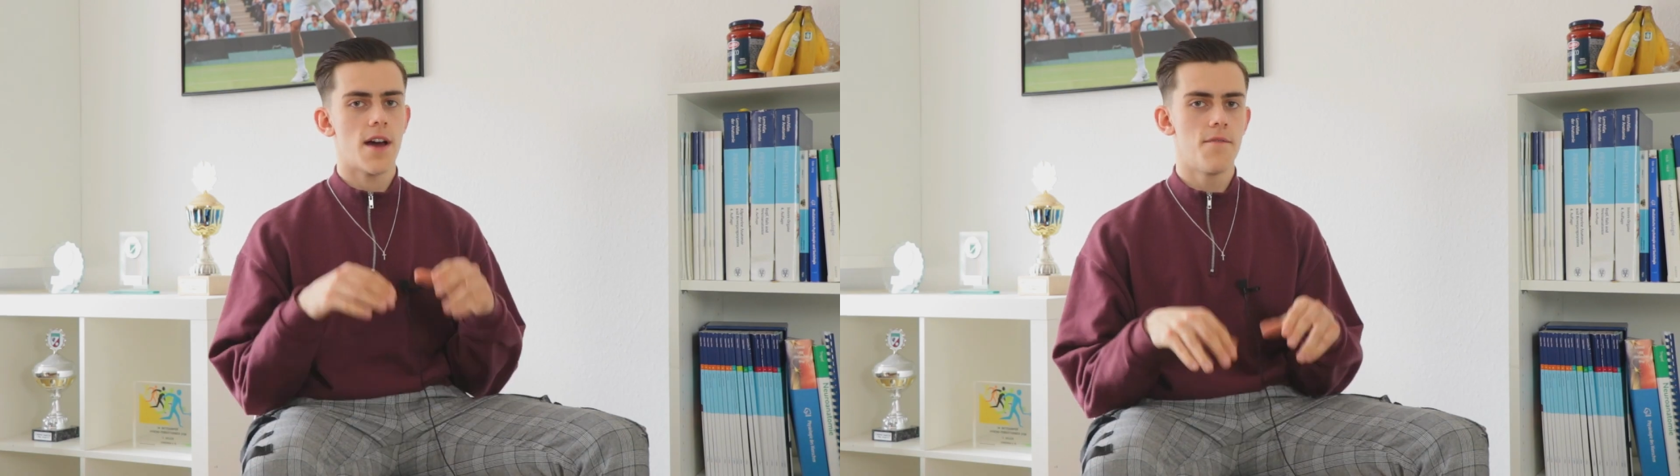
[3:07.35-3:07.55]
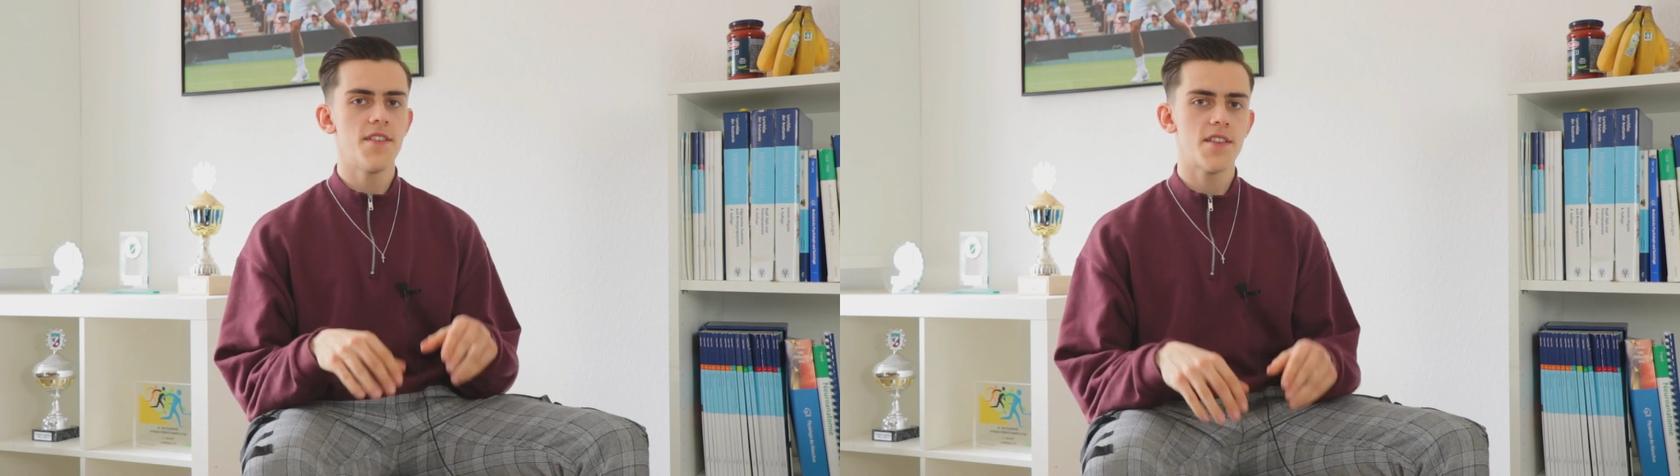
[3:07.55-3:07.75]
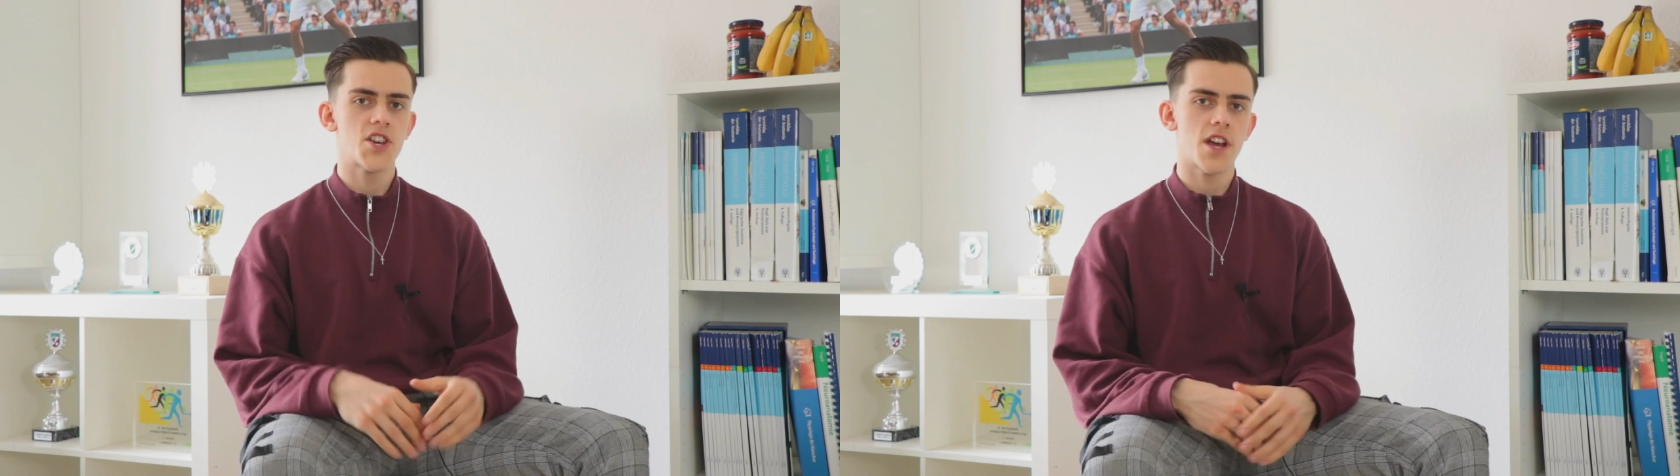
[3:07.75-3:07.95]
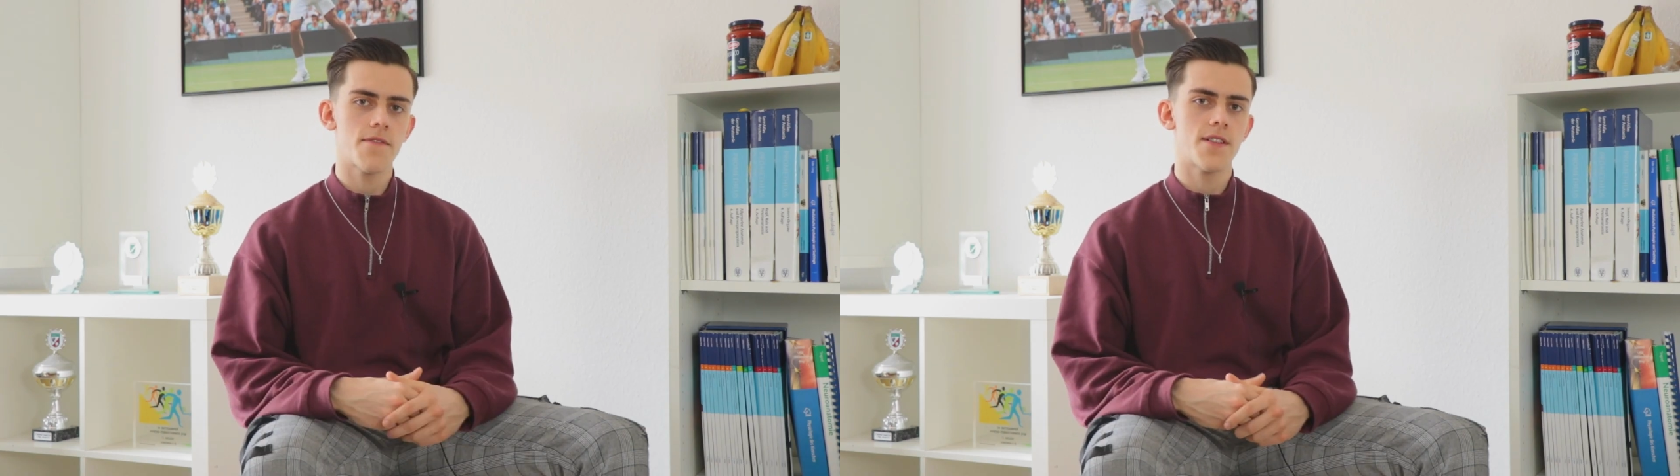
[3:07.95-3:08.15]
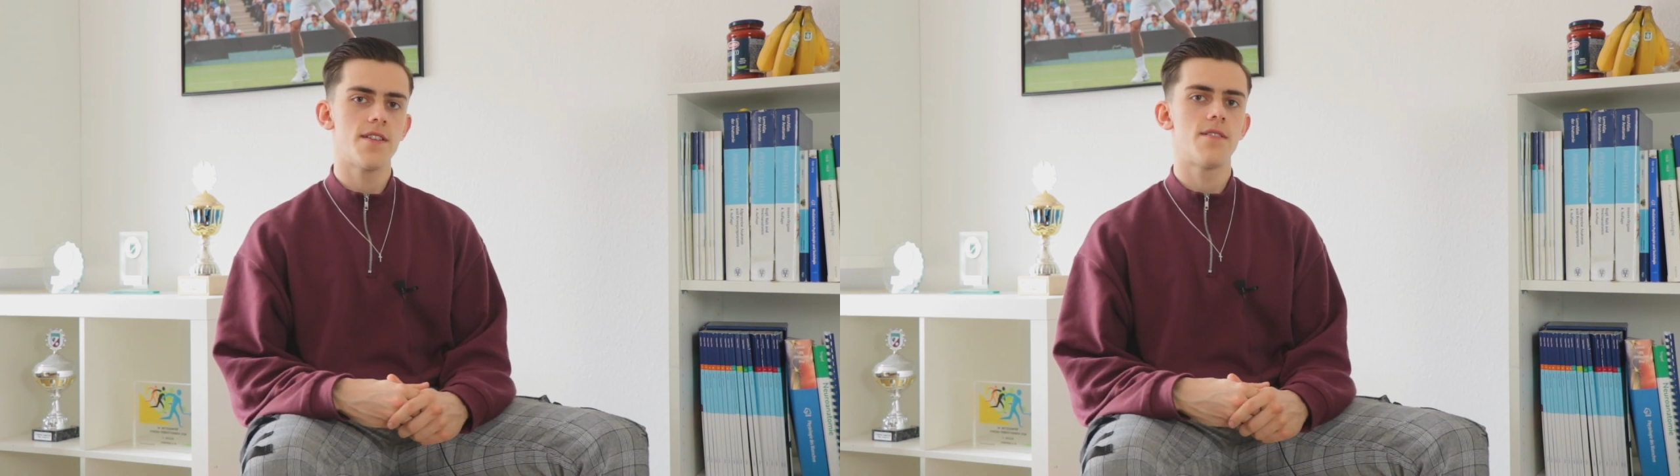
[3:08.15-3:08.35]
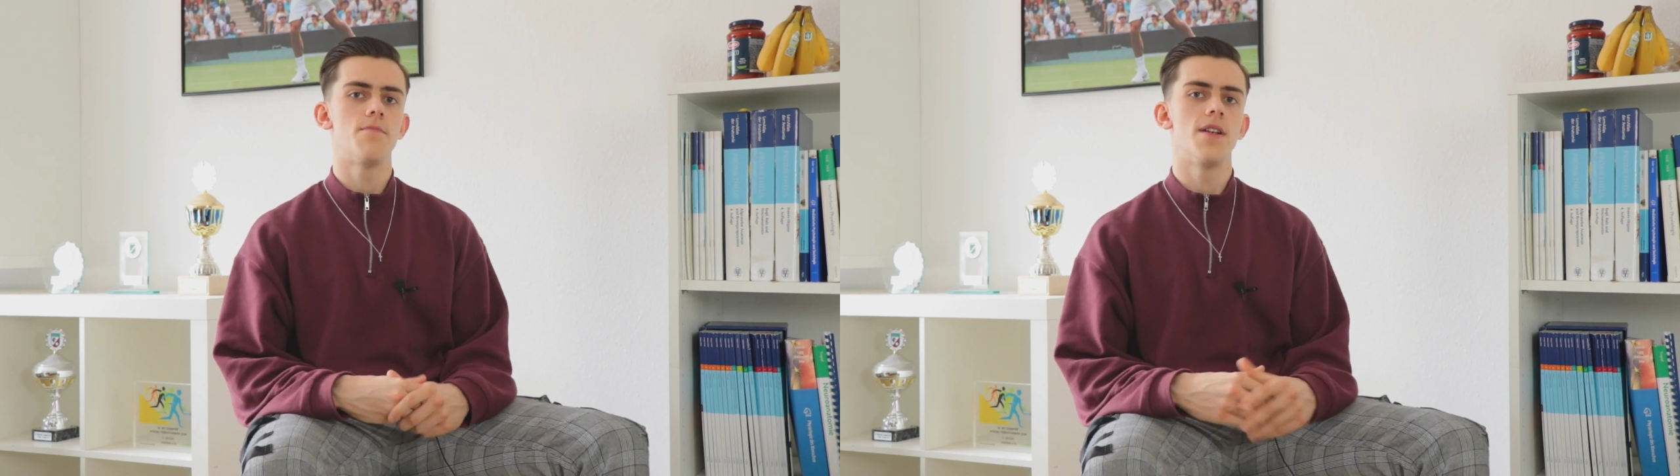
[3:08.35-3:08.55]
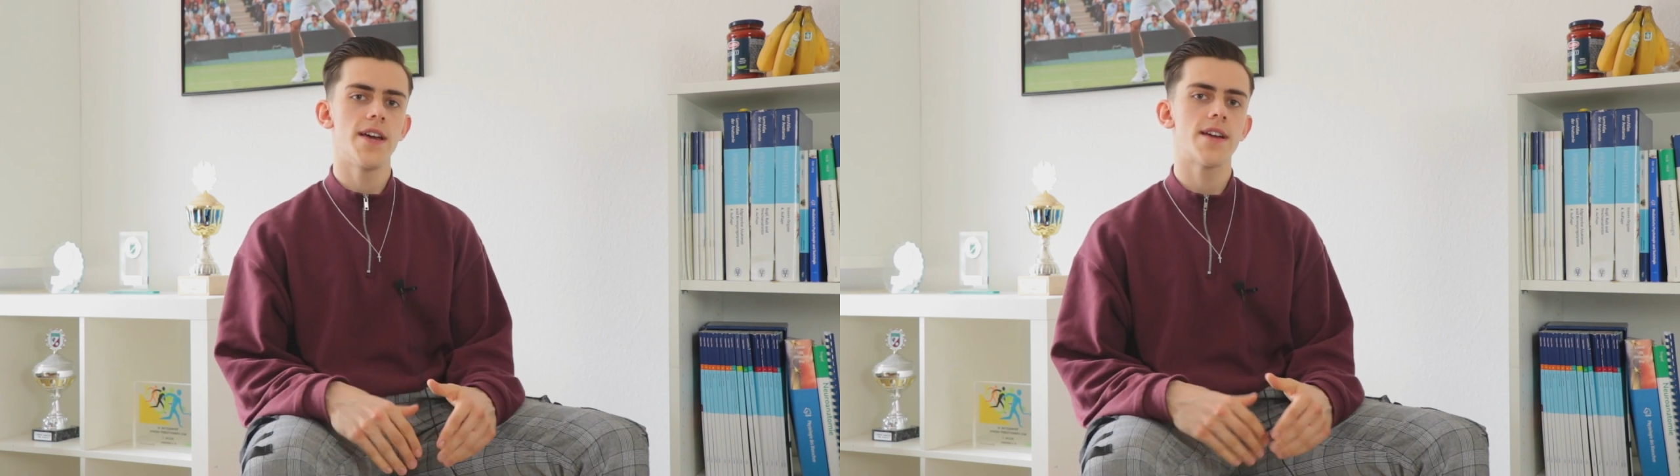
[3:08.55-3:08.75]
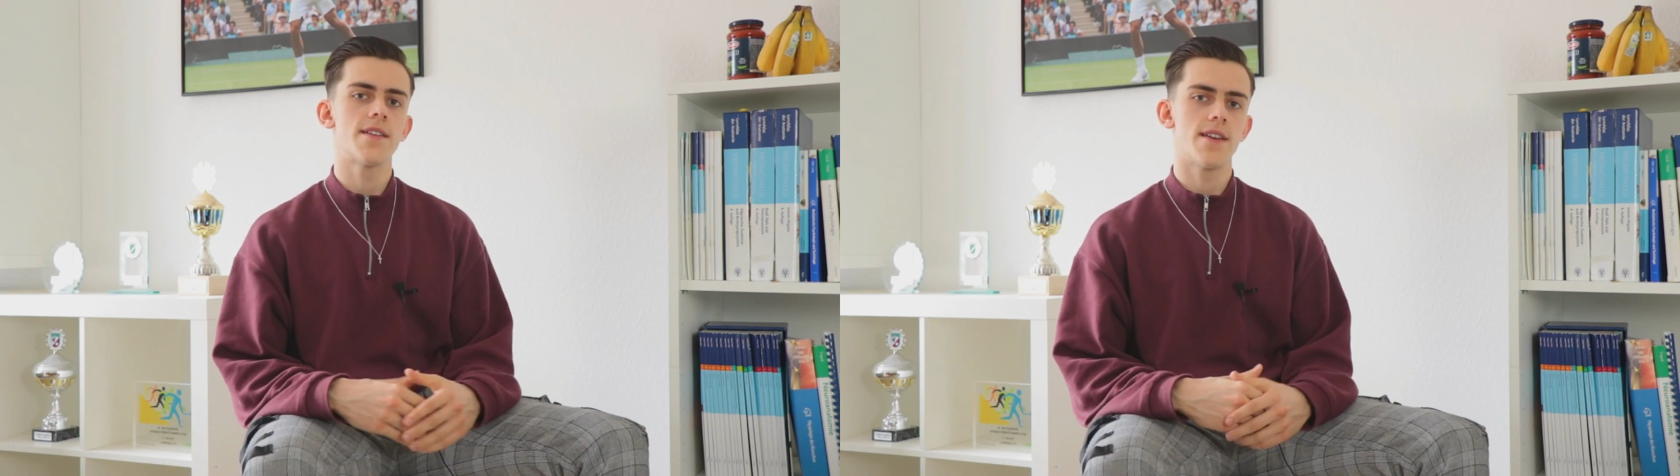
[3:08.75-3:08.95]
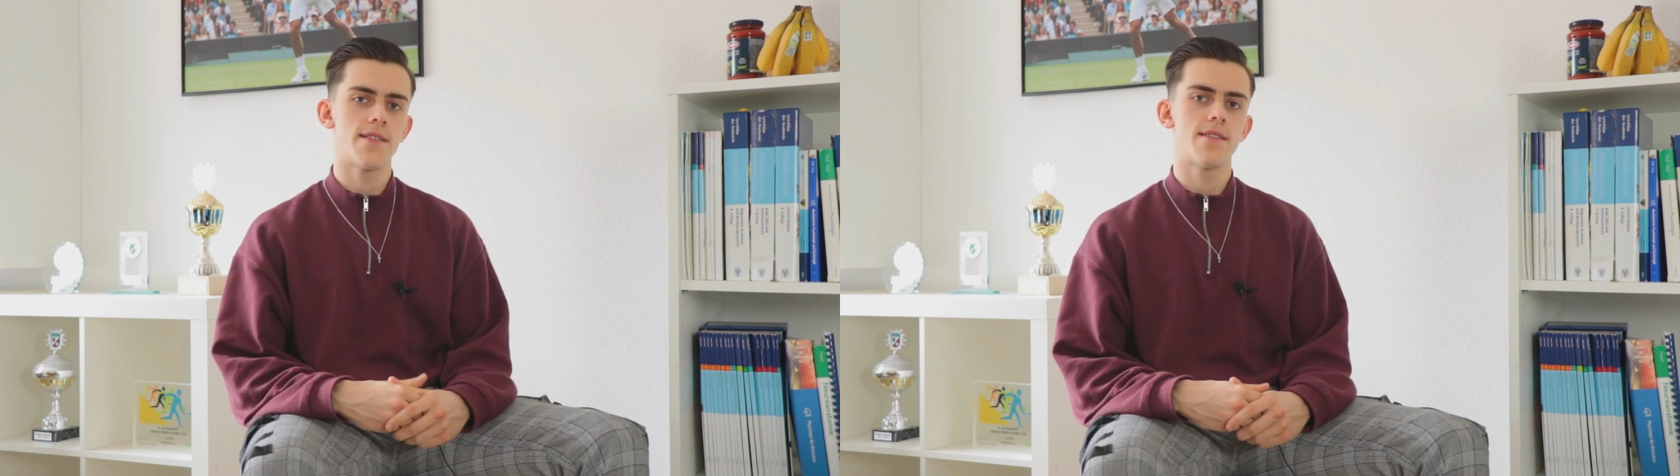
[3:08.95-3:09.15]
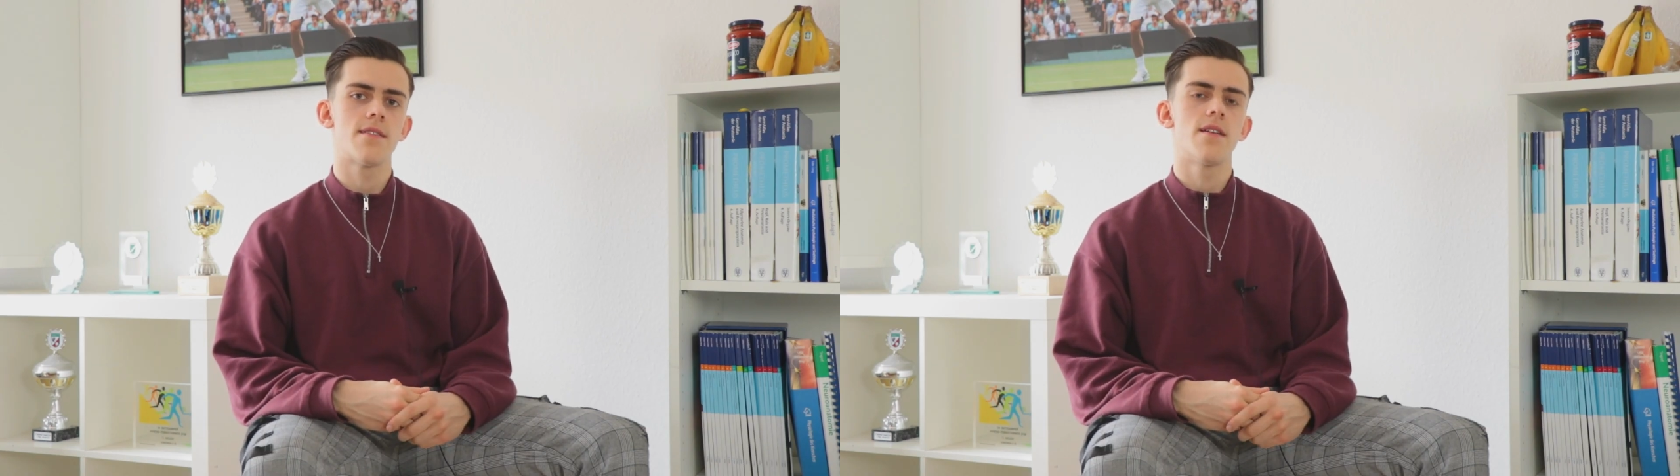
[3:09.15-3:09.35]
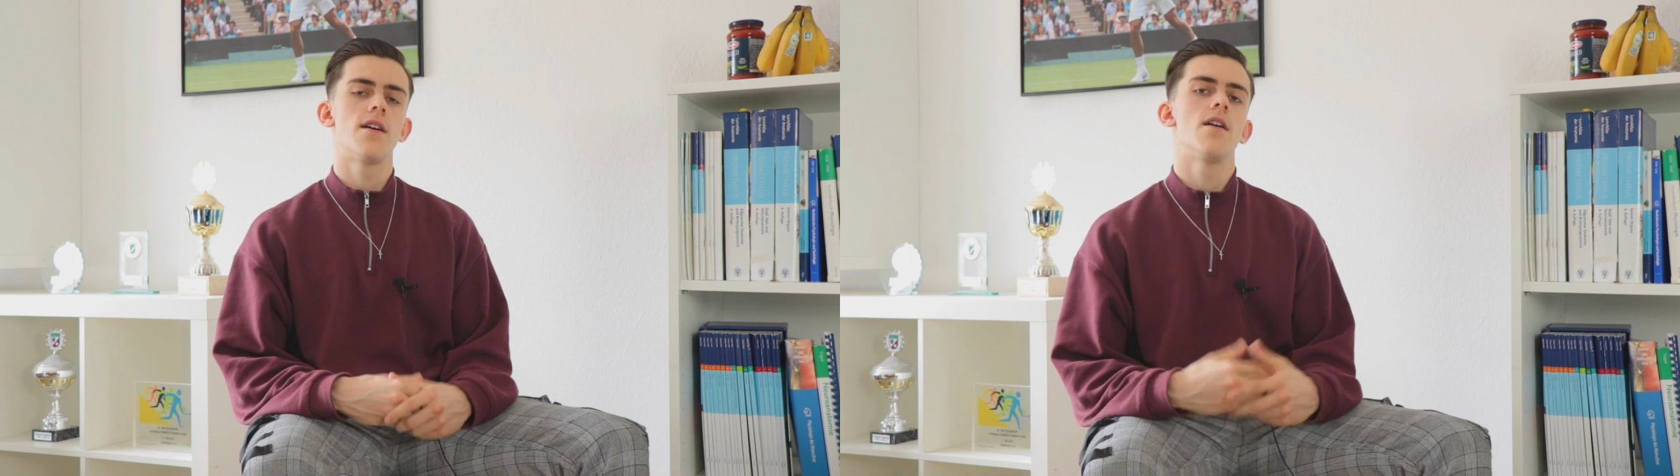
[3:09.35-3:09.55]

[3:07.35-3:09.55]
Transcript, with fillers: kann wissenschaftlich belegt jetzt